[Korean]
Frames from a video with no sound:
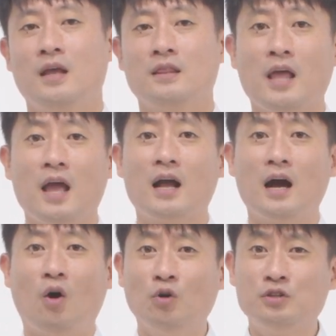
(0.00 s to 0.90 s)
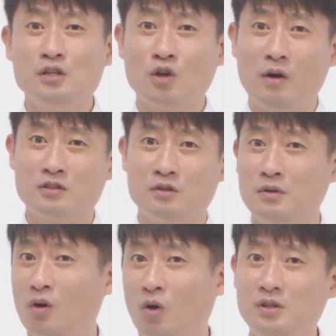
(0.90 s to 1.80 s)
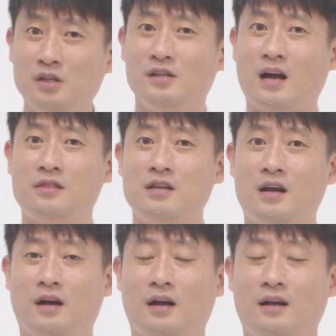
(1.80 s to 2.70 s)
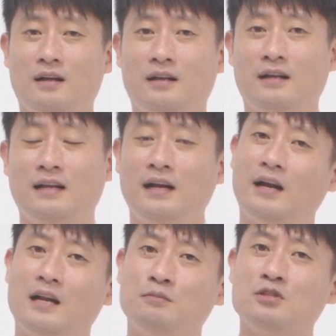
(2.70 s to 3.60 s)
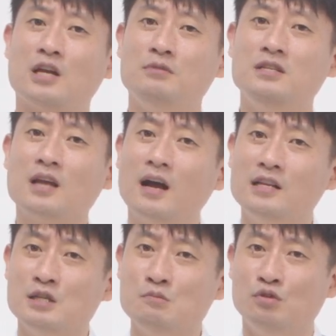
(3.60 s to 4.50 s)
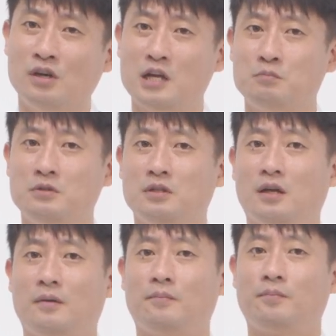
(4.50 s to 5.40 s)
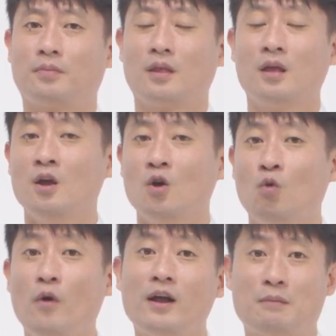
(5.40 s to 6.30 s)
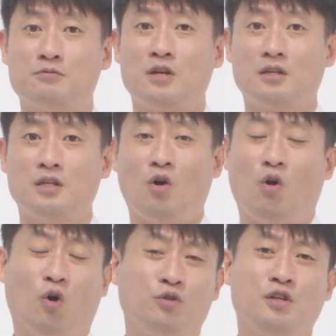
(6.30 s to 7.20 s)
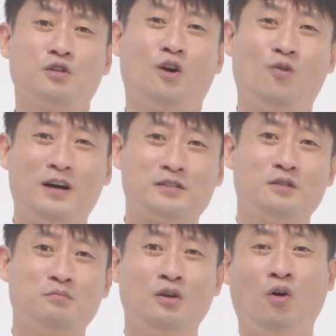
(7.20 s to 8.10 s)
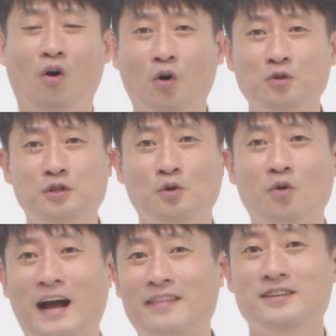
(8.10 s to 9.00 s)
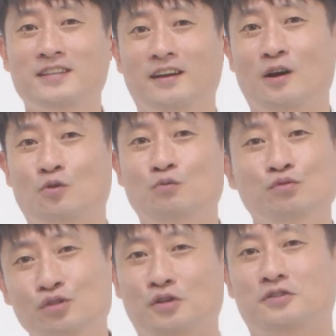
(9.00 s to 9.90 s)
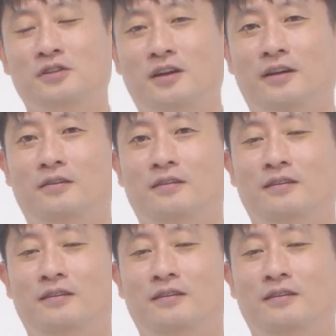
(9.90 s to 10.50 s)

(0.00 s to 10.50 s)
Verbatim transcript: 내가 어디서 왔으며 어디를 가느냐? 하나님은 참 이상한 질문을 하십니다. 왜 갑자기 어디서 왔으며 어디로 가느냐라고 물으셨을까요?